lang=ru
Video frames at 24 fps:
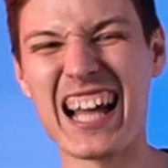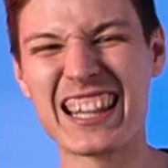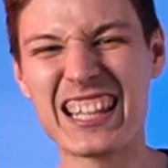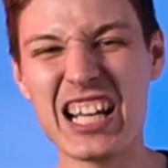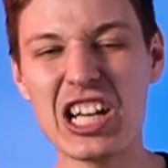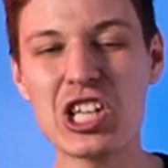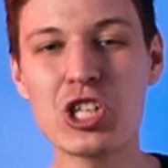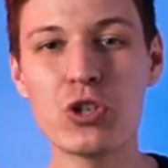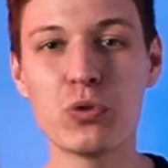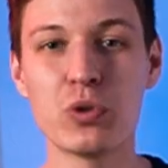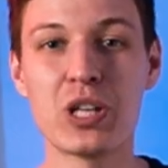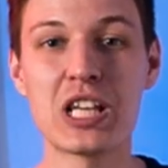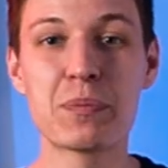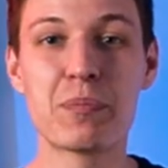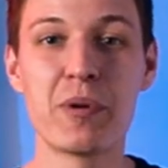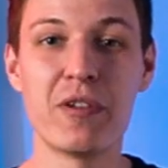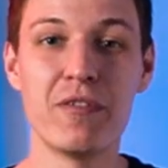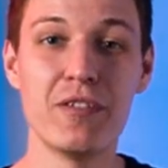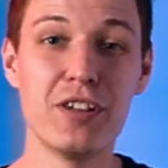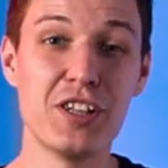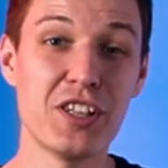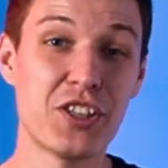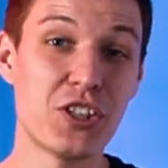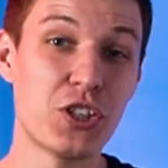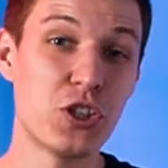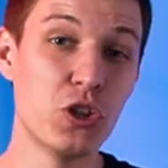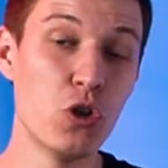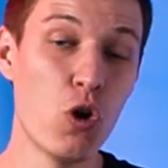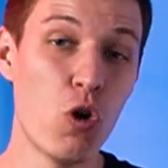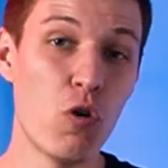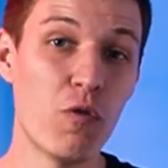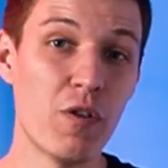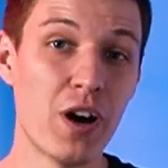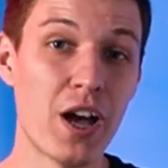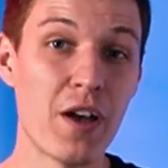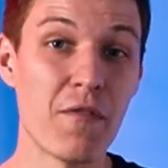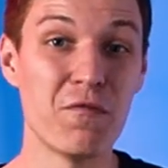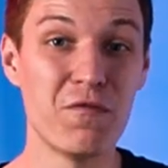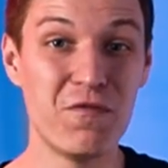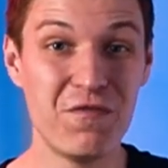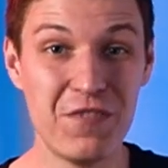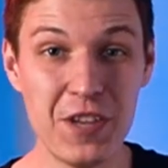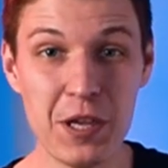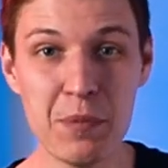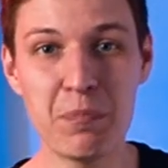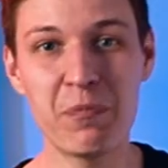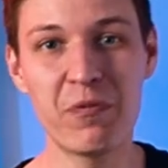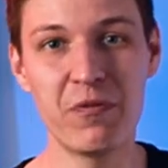А также у нас появилась новая
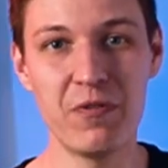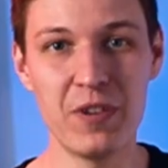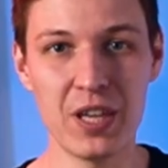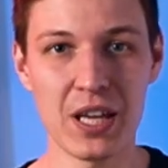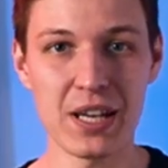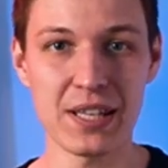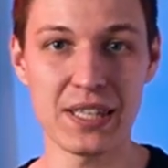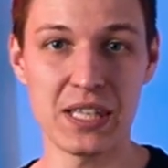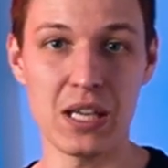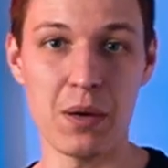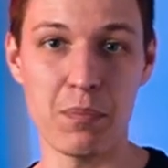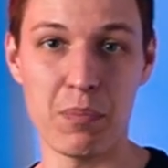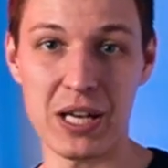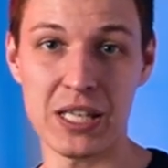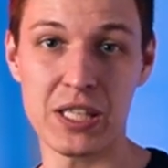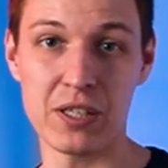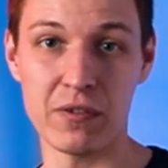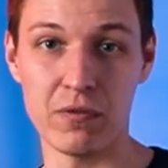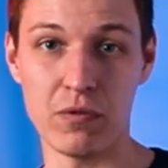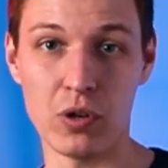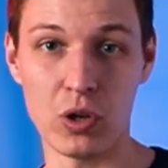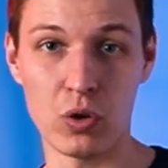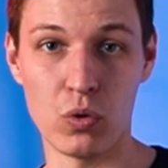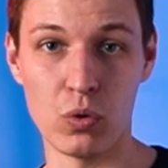VIP-версия базового